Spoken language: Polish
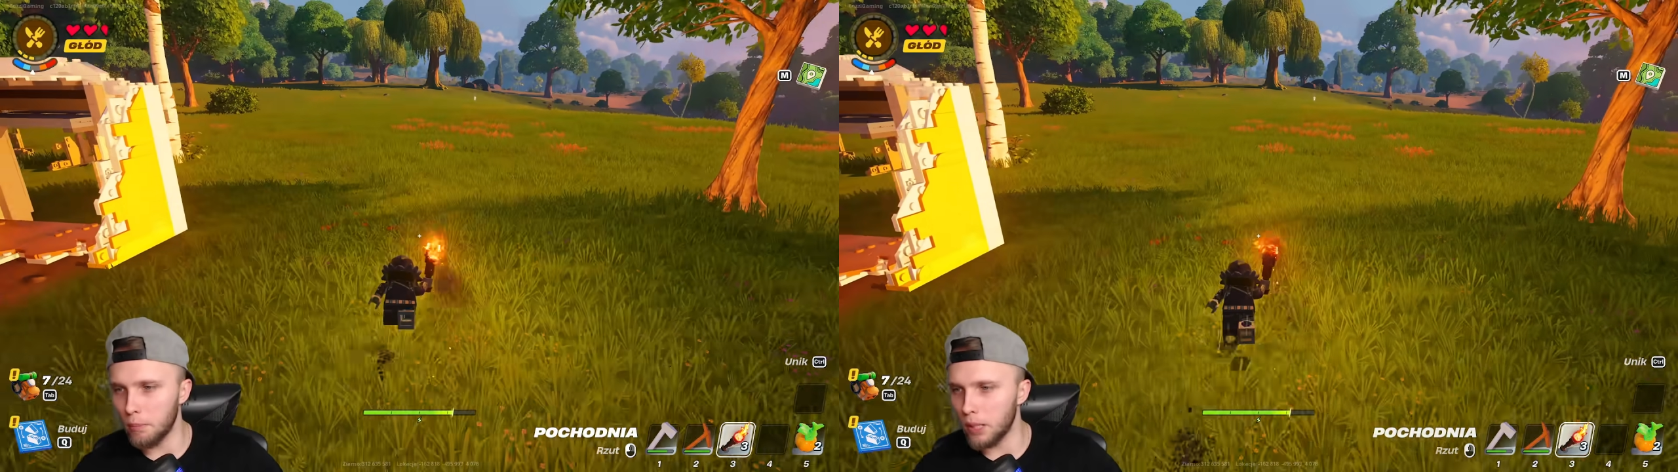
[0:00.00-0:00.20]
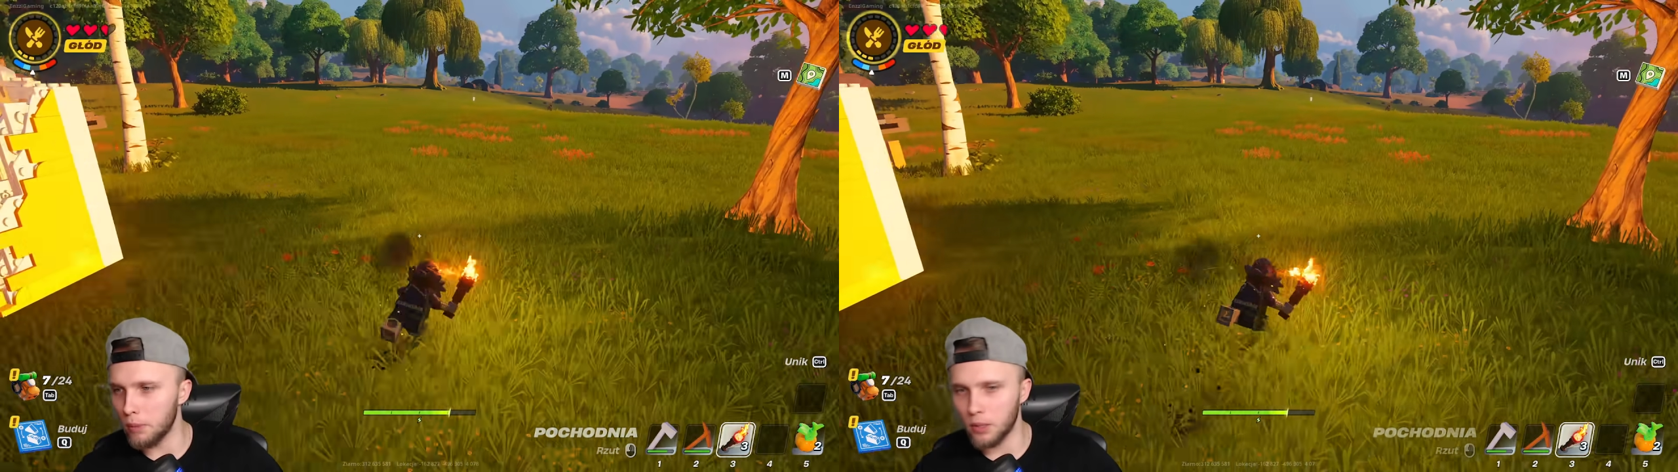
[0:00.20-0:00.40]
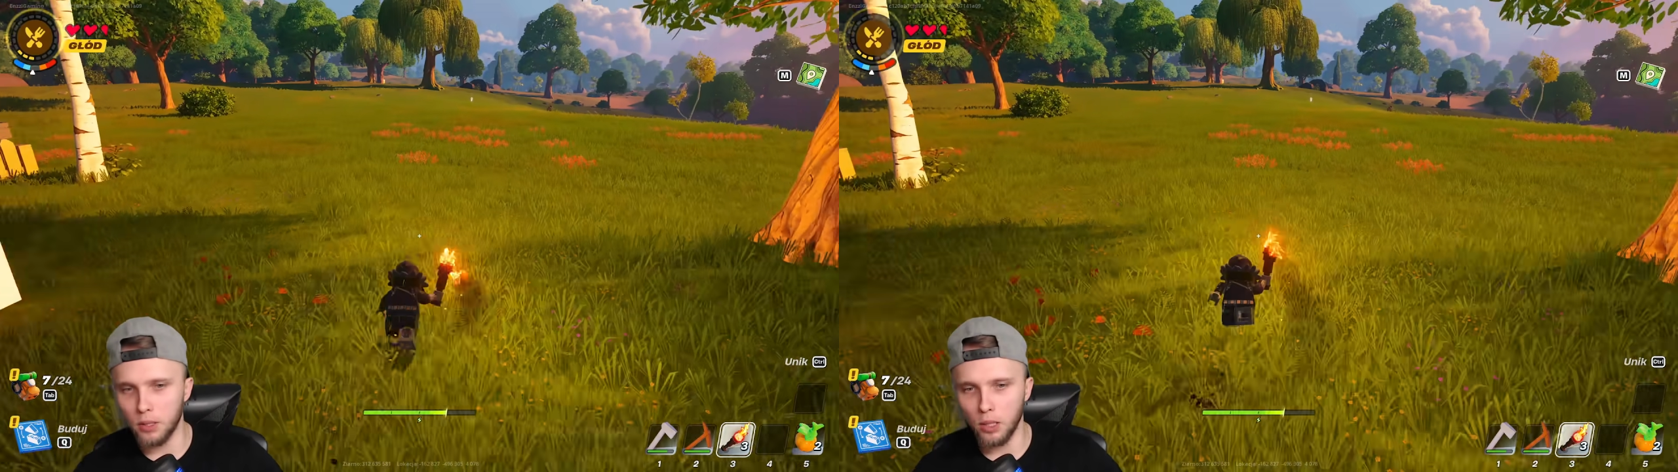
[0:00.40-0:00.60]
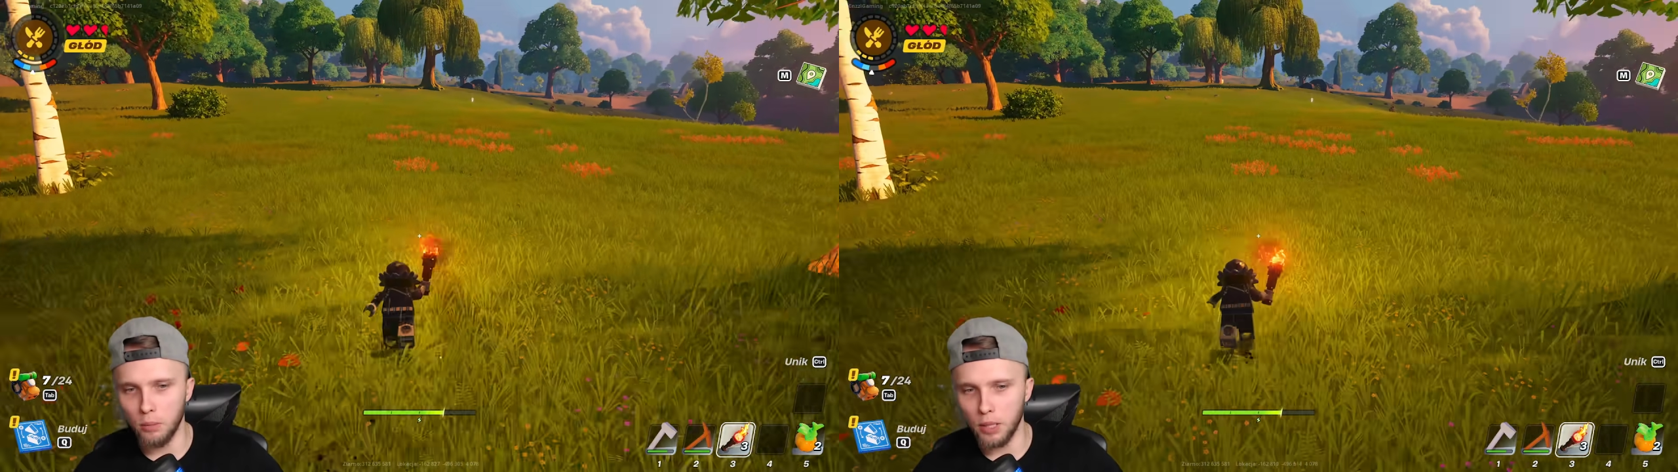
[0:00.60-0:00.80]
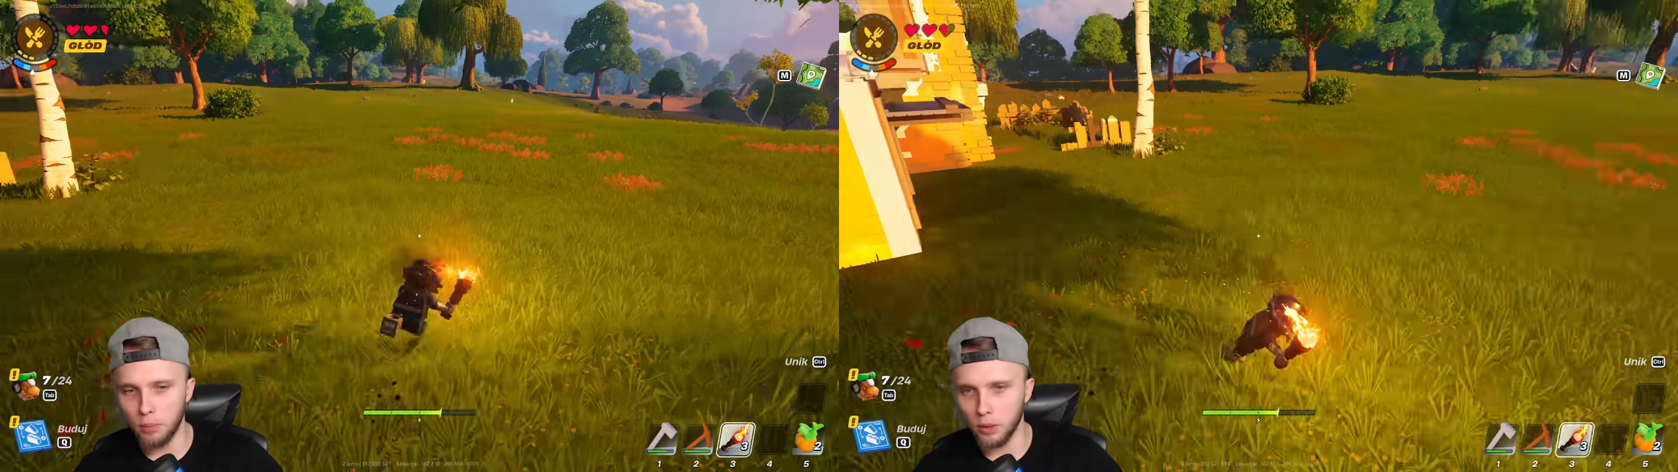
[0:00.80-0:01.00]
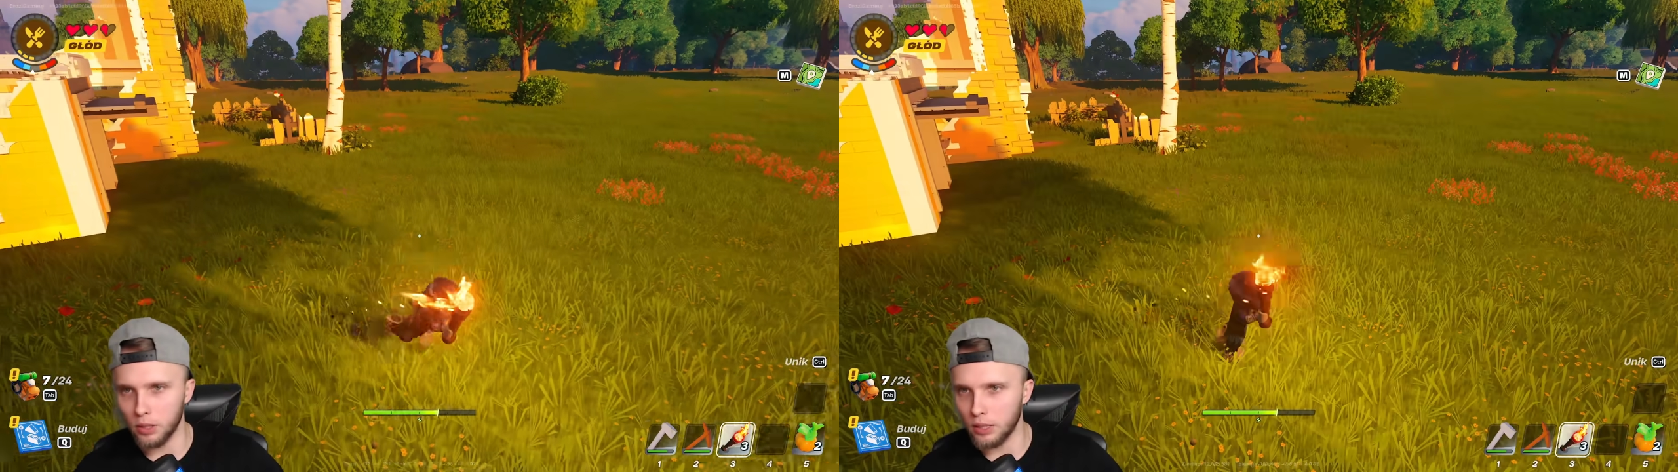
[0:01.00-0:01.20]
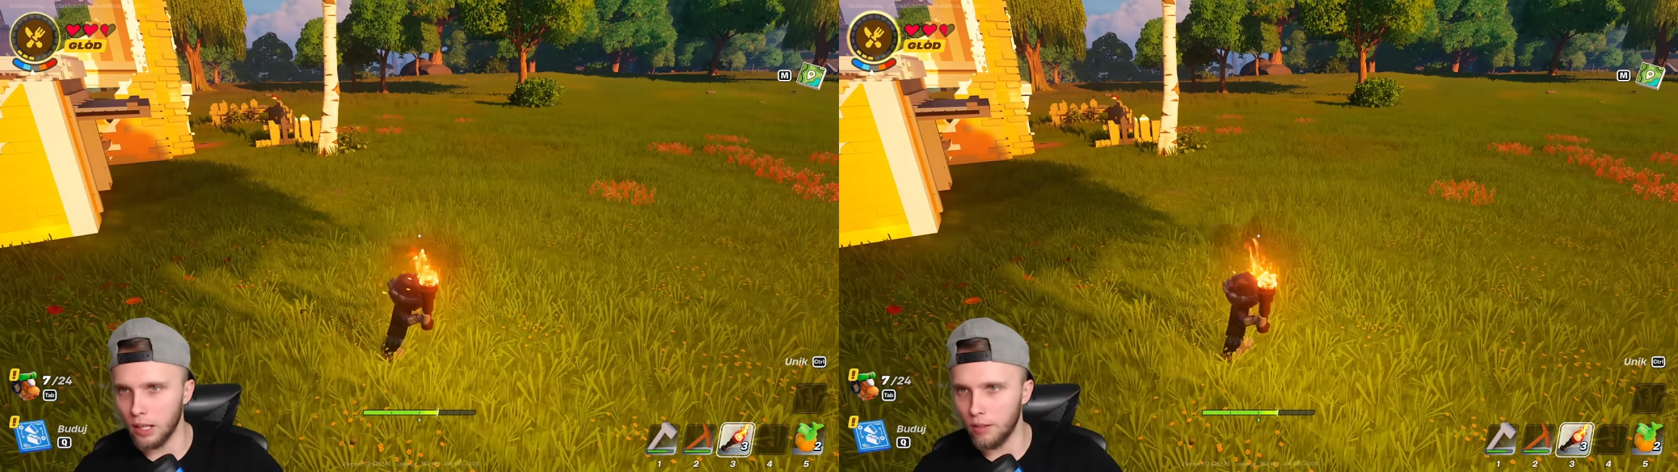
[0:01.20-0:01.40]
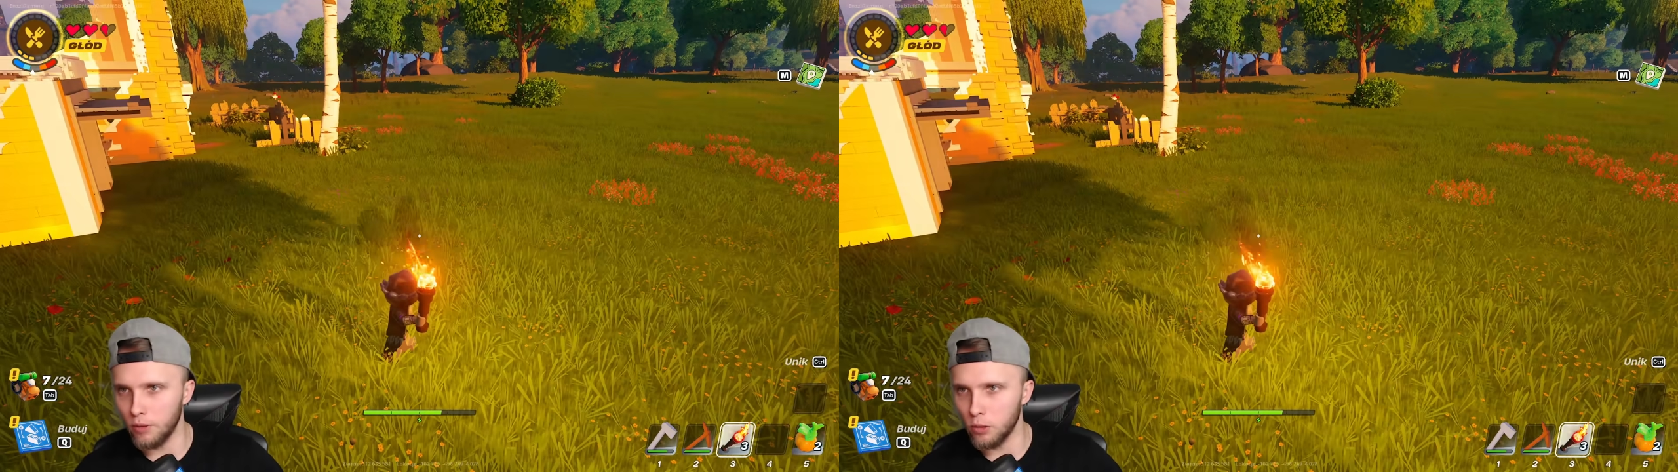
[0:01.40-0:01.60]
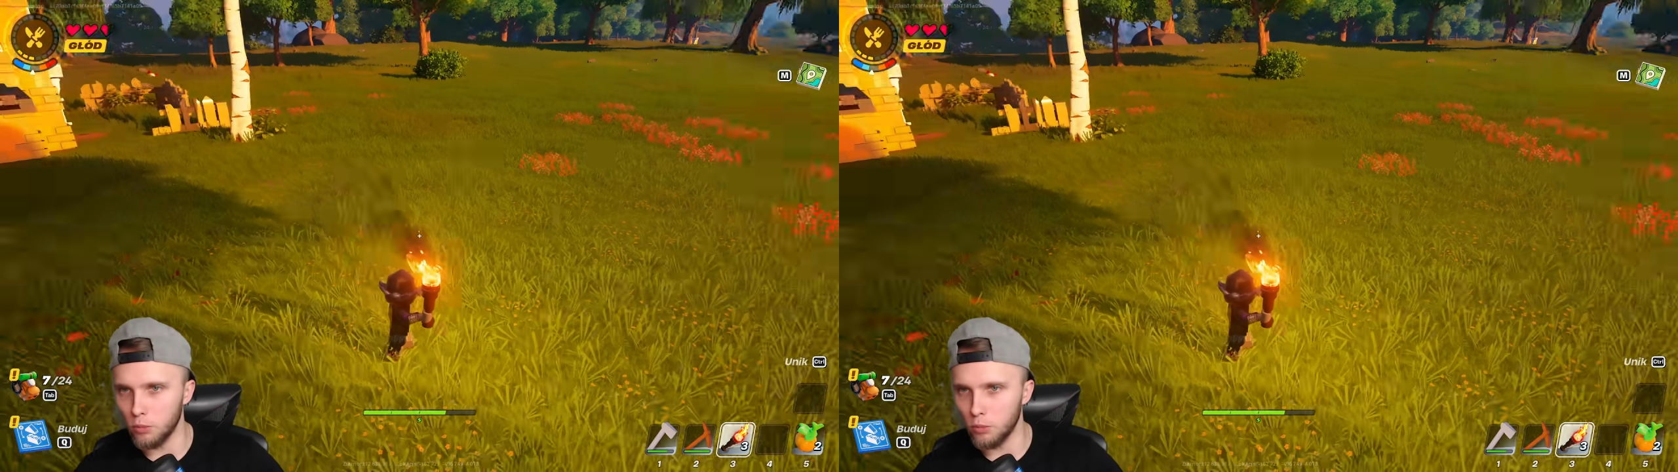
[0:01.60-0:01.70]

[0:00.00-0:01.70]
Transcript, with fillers: bym sobie postawił